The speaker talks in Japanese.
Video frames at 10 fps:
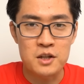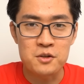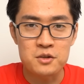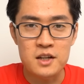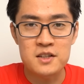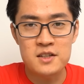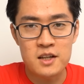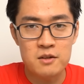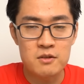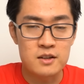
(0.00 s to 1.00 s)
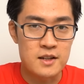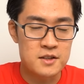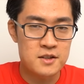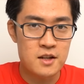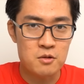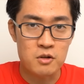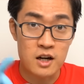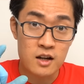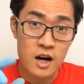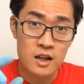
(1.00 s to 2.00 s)
れによって既製品は熱抵抗
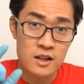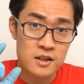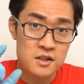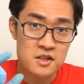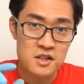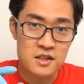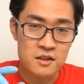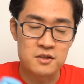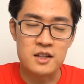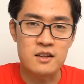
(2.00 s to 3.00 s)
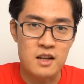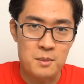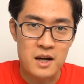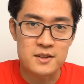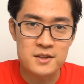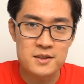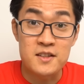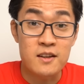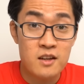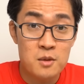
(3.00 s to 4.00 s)
がかなり小さくなっています。
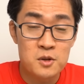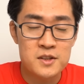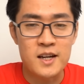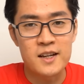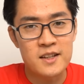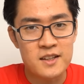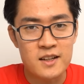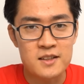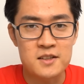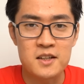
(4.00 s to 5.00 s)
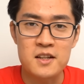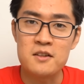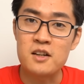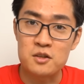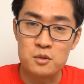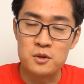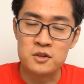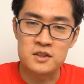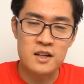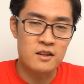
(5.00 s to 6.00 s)
設計も最適化されているかと思う
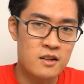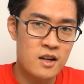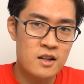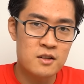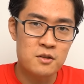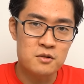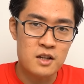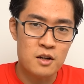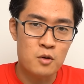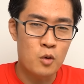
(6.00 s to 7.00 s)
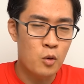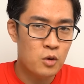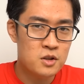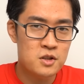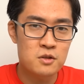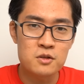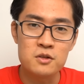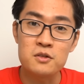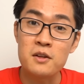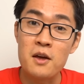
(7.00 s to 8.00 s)
ので、低電力で効率よ
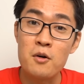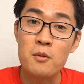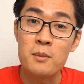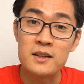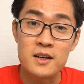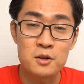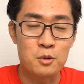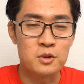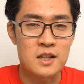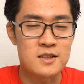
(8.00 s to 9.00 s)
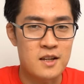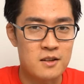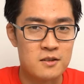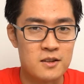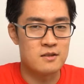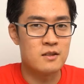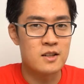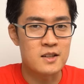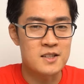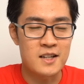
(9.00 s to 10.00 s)
く低音まで到達できる、そういっ
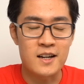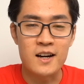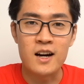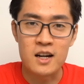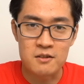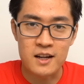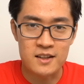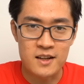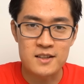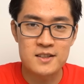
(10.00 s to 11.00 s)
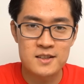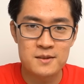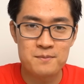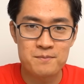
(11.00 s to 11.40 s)
た違いがあるわけです。